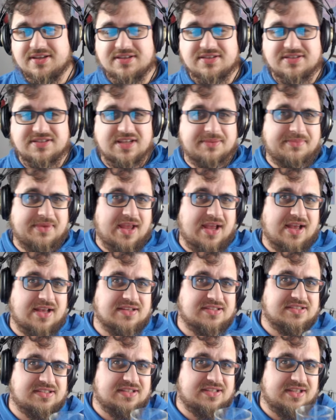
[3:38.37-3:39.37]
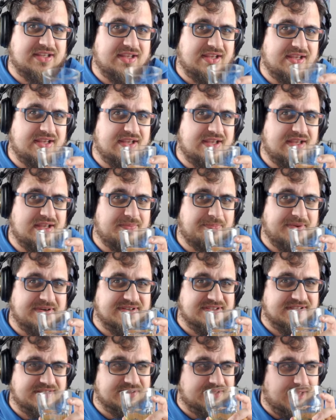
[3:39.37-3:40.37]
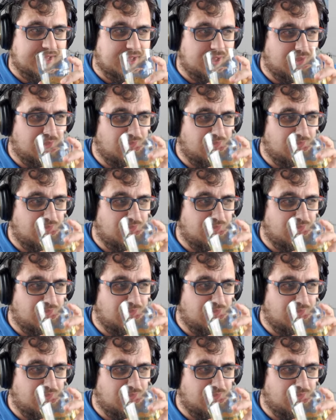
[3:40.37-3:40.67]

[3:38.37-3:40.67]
zamiast part inta.